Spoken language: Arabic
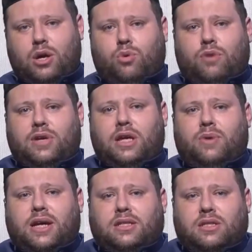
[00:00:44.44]
وفي
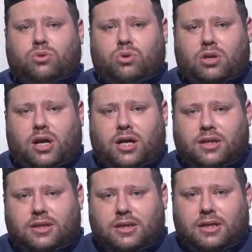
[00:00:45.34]
رواية
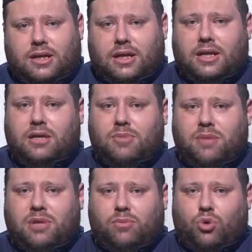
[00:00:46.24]
أخرى:
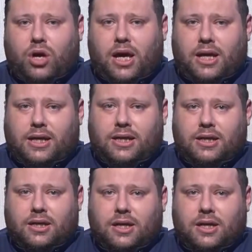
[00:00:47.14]
للإمام البخاري